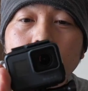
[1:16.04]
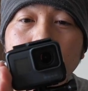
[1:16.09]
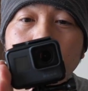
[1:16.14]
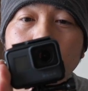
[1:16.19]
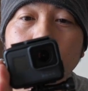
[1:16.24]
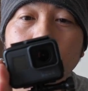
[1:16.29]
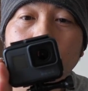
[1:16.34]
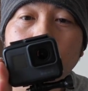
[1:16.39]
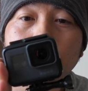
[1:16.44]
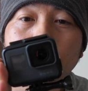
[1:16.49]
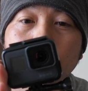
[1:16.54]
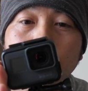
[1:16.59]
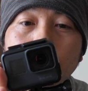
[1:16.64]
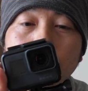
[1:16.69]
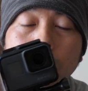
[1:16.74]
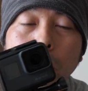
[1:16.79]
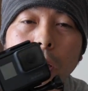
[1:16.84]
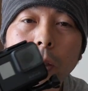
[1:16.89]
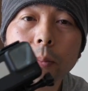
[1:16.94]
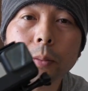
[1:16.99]
ンとこの
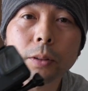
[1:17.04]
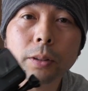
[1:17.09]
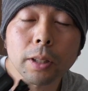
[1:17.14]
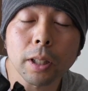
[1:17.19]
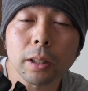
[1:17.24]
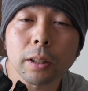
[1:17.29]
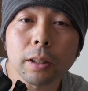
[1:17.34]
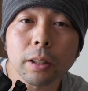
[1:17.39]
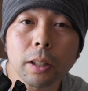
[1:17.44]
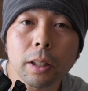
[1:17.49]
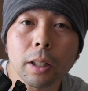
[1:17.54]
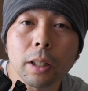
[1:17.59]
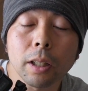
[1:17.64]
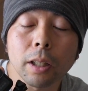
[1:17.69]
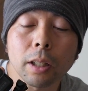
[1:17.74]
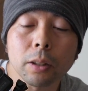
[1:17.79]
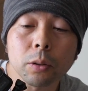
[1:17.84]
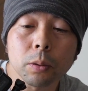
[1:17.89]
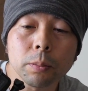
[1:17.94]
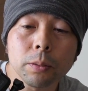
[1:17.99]
Hero5 使っ
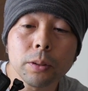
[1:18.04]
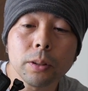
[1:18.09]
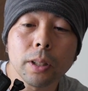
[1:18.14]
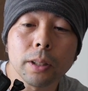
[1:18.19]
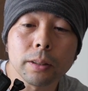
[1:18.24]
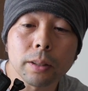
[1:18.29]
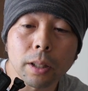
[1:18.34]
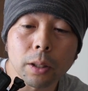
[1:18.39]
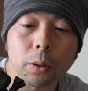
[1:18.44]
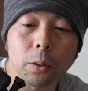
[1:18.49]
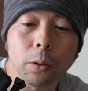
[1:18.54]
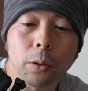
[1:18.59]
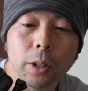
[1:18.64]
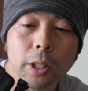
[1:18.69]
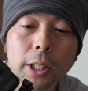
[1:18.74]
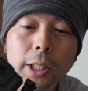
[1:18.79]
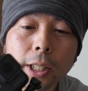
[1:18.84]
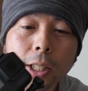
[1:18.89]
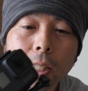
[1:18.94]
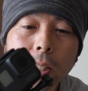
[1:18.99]
て遊ぶんですけど、
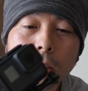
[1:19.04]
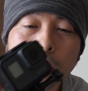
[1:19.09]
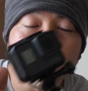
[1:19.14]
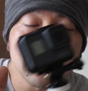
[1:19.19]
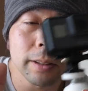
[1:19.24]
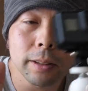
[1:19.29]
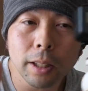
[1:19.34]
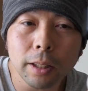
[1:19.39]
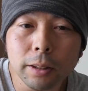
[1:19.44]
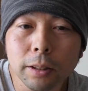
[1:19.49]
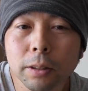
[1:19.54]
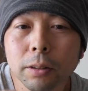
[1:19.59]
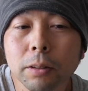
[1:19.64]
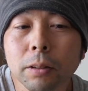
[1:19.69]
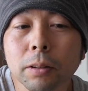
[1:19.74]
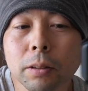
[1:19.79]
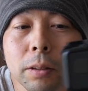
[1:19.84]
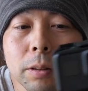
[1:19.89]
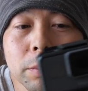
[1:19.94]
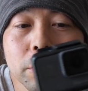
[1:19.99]
え先日、
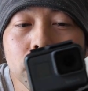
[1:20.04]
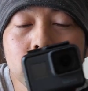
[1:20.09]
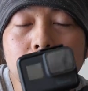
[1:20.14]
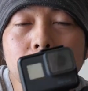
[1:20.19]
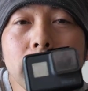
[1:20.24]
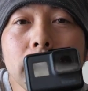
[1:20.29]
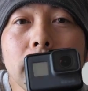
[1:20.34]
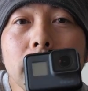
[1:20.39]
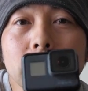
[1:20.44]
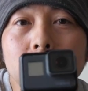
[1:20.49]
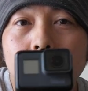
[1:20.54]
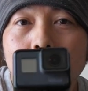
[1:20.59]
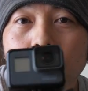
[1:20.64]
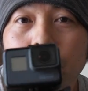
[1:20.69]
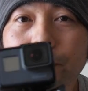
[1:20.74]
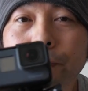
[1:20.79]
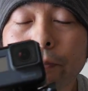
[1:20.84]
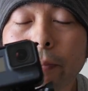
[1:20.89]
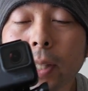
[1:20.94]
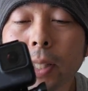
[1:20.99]
娘たち
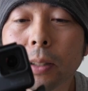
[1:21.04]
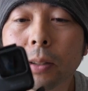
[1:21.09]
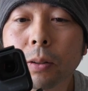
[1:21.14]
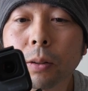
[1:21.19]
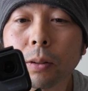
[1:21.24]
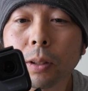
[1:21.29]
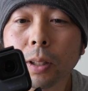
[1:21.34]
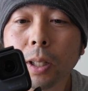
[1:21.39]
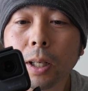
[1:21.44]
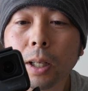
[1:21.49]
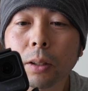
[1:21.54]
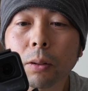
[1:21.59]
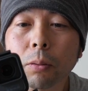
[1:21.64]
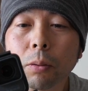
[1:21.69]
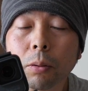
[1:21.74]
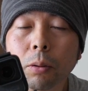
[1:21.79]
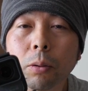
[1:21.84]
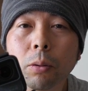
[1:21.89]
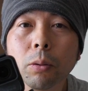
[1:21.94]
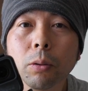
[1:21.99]
と一緒に長
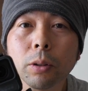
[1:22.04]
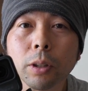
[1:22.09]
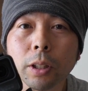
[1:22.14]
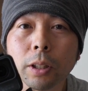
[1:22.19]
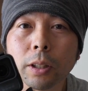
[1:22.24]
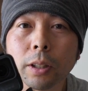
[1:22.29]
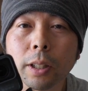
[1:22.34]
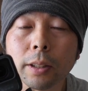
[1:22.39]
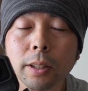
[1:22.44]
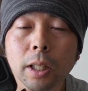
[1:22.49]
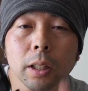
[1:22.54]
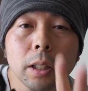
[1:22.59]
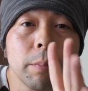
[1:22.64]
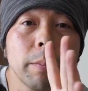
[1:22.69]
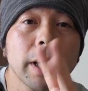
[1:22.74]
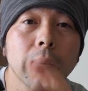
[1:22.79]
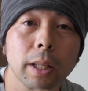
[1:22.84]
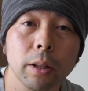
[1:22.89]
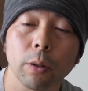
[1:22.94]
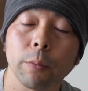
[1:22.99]
瀞の方に行って、埼
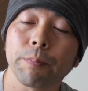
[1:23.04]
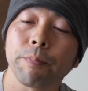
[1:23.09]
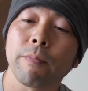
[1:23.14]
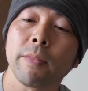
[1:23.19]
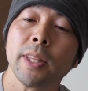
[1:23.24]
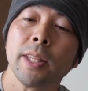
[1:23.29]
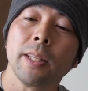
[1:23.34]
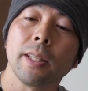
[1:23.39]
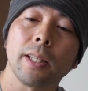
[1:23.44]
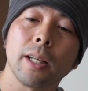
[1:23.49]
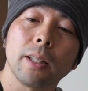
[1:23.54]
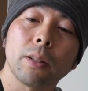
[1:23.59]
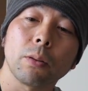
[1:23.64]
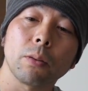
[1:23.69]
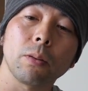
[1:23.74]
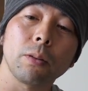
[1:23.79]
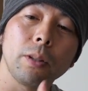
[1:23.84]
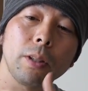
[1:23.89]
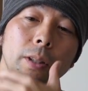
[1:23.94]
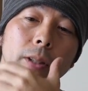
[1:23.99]
玉県の長
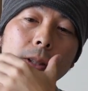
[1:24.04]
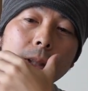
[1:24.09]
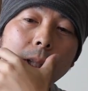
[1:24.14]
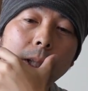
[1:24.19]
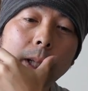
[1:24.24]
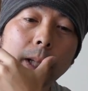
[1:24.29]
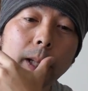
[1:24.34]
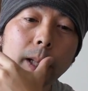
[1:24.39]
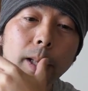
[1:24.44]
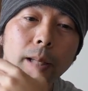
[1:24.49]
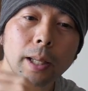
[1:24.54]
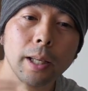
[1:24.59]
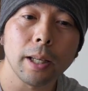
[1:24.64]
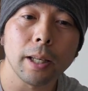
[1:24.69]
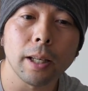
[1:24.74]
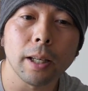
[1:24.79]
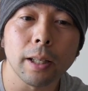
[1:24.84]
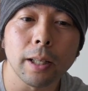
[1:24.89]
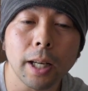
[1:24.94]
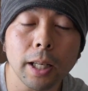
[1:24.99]
瀞に行って、
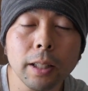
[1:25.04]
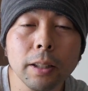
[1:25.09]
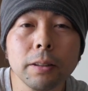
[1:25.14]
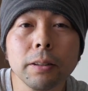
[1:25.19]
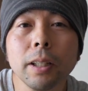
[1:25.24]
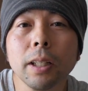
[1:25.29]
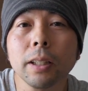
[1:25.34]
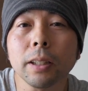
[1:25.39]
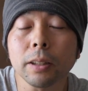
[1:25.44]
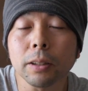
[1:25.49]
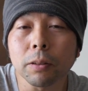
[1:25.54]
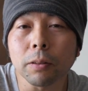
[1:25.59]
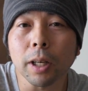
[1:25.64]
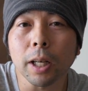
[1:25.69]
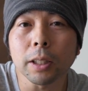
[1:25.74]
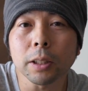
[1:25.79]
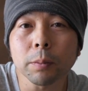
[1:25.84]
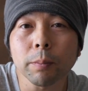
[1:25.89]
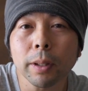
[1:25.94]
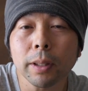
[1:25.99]
えー、ライン下りっていうの
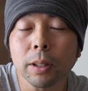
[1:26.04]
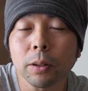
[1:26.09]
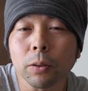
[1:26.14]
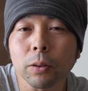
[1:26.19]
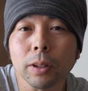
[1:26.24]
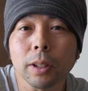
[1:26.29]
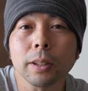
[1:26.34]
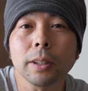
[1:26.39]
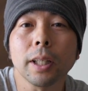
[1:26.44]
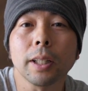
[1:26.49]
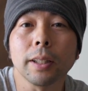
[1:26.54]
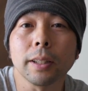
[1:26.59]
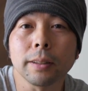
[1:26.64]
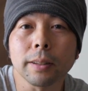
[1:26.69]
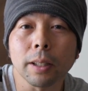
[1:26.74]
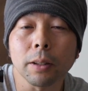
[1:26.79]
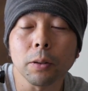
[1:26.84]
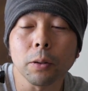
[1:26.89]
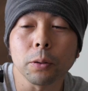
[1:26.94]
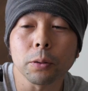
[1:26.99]
初めて乗ってきたんで
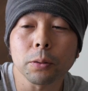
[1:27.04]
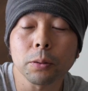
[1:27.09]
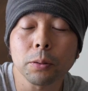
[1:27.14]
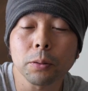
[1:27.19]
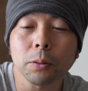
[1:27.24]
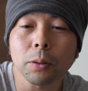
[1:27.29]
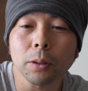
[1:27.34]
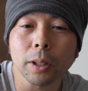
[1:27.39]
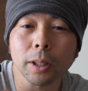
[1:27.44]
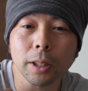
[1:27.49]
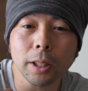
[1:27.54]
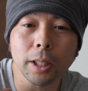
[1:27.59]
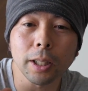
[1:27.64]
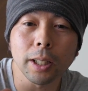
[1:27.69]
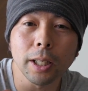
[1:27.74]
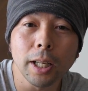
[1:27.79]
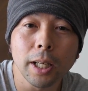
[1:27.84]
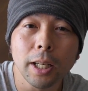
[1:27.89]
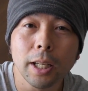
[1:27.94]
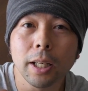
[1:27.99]
すけど、その時
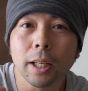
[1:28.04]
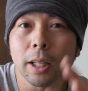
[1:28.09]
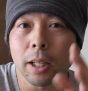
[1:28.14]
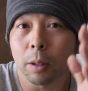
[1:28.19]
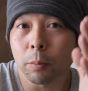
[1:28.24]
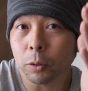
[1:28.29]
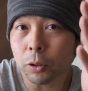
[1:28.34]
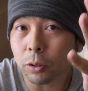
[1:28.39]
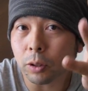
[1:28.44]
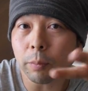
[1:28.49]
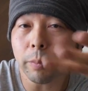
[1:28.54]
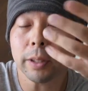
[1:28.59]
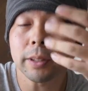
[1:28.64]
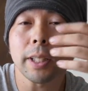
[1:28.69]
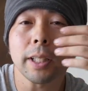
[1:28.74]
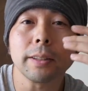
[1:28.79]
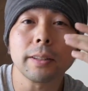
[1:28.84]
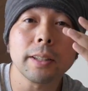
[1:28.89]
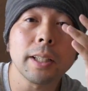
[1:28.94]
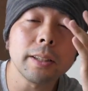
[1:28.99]
に、えー、もちろん今
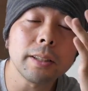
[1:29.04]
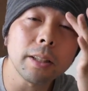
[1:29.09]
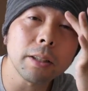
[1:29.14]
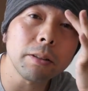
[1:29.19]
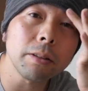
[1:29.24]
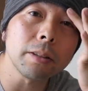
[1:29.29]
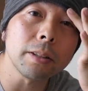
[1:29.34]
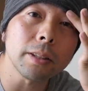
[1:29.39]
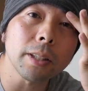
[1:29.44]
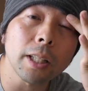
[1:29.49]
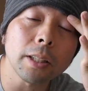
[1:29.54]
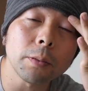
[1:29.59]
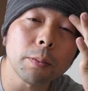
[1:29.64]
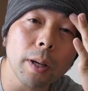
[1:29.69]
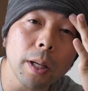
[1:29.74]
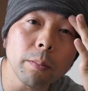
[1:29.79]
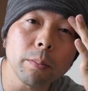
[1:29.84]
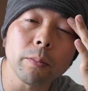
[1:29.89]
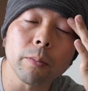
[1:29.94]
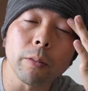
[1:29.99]
撮影してる
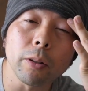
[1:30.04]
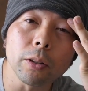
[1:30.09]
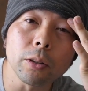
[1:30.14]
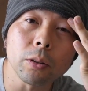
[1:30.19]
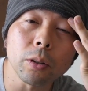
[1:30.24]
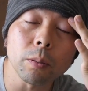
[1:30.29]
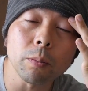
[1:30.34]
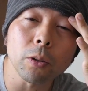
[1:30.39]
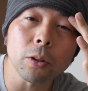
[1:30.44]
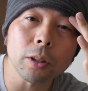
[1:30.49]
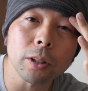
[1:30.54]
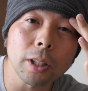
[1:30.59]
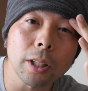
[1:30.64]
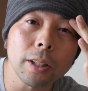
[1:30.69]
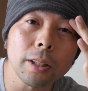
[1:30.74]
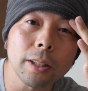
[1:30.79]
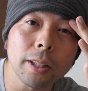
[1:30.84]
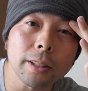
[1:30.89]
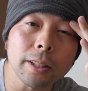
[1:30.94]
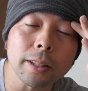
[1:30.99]
GH5 も一緒に持って
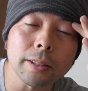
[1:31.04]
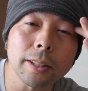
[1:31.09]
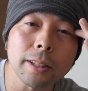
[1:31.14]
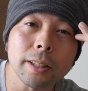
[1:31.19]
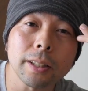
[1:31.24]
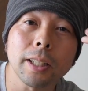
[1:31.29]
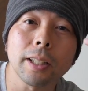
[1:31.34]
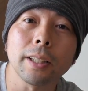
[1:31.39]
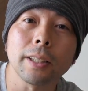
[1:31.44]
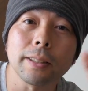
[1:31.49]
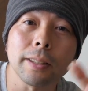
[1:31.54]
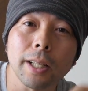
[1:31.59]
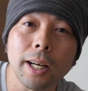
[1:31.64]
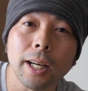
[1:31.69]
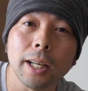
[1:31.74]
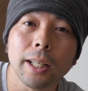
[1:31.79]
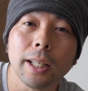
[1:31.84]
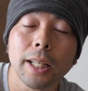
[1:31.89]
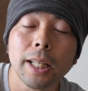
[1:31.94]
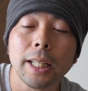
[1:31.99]
行って撮影してたんです
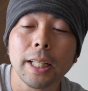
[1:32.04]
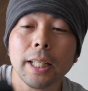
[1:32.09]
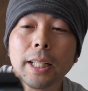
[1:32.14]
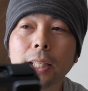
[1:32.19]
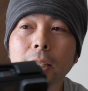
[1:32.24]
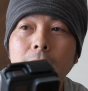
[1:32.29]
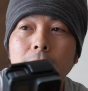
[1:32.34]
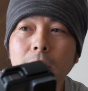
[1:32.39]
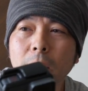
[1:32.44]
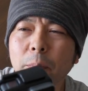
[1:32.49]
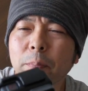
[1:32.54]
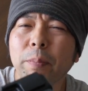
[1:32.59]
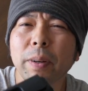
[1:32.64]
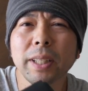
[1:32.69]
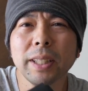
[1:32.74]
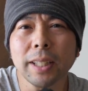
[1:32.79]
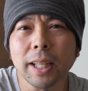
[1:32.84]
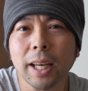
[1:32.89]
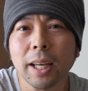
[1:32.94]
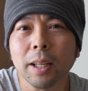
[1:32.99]
が、やっ
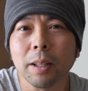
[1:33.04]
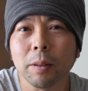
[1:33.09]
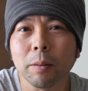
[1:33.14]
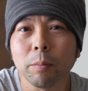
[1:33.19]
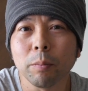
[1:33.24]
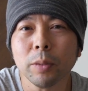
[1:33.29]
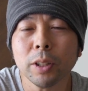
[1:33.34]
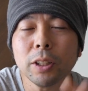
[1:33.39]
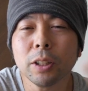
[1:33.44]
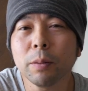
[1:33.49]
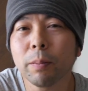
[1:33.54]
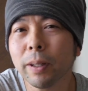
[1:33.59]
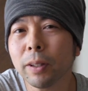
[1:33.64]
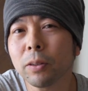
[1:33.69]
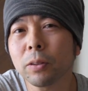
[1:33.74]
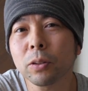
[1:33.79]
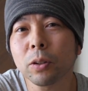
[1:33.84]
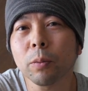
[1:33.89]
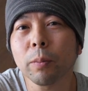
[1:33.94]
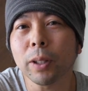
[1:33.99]
ぱりね水辺
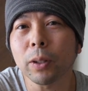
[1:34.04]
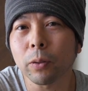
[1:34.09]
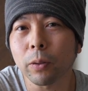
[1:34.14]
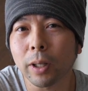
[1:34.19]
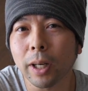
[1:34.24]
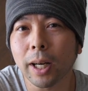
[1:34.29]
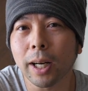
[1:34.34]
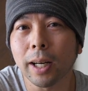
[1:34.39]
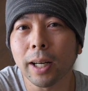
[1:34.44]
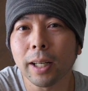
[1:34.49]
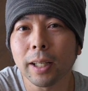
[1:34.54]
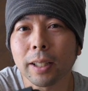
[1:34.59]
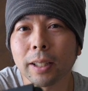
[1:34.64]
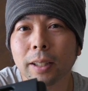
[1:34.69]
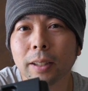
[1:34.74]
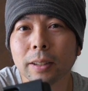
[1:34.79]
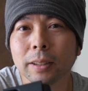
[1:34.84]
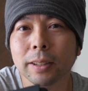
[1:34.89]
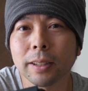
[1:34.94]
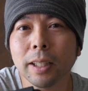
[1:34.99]
のそばとか
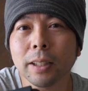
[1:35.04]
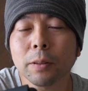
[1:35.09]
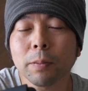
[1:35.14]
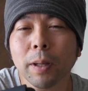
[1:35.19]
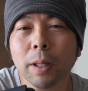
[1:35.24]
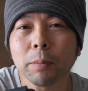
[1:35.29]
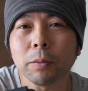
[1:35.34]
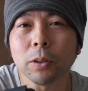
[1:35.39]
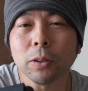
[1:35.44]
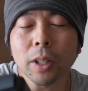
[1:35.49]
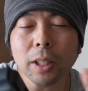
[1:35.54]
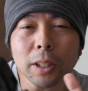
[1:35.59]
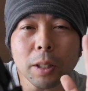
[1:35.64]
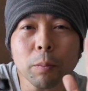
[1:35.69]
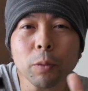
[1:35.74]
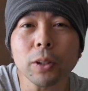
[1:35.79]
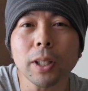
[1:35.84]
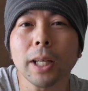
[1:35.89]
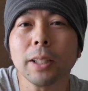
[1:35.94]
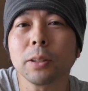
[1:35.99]
GH5 濡れ
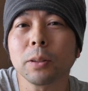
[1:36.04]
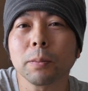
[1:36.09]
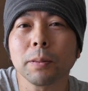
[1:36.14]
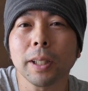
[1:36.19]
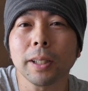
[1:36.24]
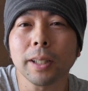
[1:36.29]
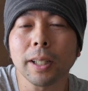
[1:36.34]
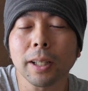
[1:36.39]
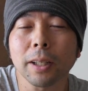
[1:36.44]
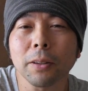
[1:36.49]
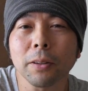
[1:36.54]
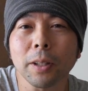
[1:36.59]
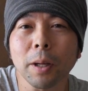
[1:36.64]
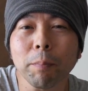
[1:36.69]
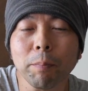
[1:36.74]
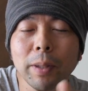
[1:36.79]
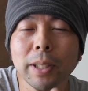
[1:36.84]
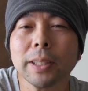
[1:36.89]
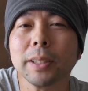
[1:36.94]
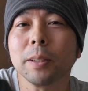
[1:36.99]
ても大丈夫なんだけど
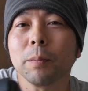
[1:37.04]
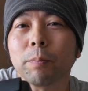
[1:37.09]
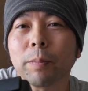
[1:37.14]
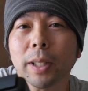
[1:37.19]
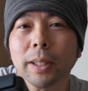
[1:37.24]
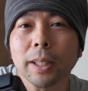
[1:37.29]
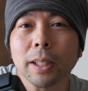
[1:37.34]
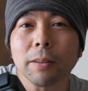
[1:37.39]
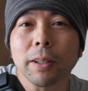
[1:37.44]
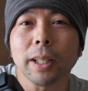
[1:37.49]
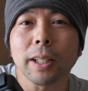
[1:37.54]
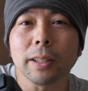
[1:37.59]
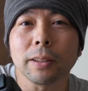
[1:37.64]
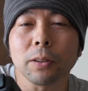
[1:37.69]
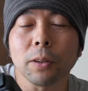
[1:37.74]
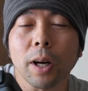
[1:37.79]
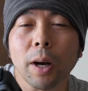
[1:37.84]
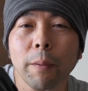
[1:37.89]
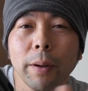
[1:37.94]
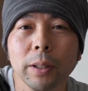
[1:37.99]
やっぱり心配になるわけで
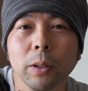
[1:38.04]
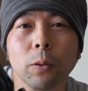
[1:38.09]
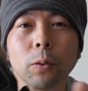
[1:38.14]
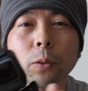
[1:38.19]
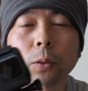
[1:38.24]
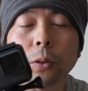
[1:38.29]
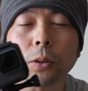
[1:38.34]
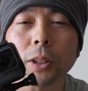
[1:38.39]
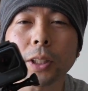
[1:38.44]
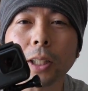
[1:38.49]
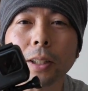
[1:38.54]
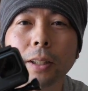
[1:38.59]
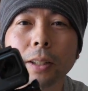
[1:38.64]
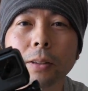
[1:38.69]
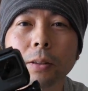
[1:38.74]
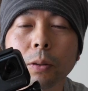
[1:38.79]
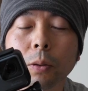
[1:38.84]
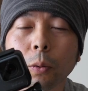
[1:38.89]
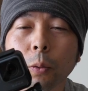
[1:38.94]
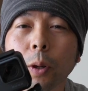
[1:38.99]
すよ川に落っことしちゃった
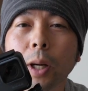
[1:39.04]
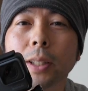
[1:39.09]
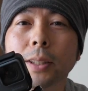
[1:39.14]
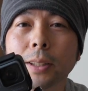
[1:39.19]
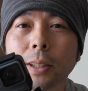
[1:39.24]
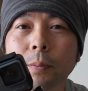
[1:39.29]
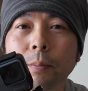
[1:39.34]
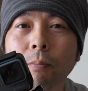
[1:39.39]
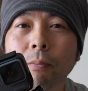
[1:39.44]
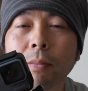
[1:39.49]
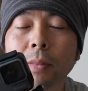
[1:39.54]
りすると怖いし